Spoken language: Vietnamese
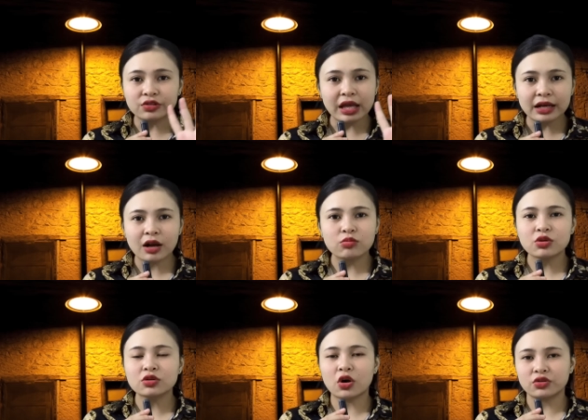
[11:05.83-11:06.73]
người ta
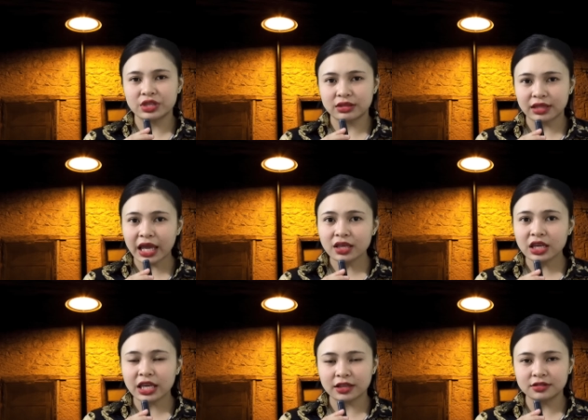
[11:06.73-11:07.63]
không có còn nhìn thấy
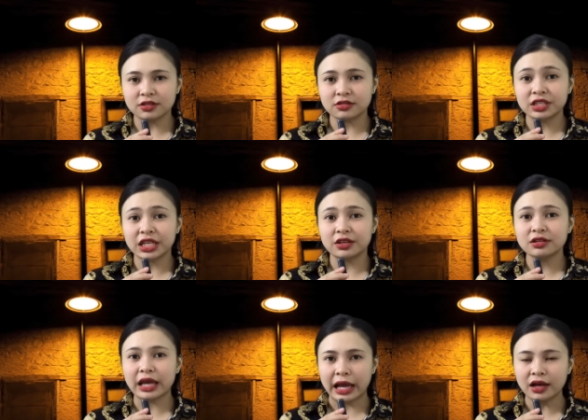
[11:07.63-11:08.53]
cái hiện tượng gì
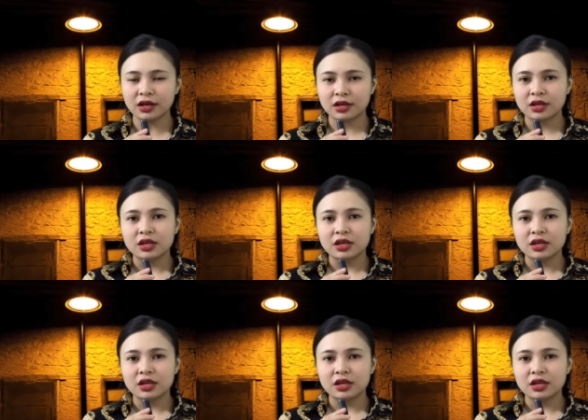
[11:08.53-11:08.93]
nữa cả.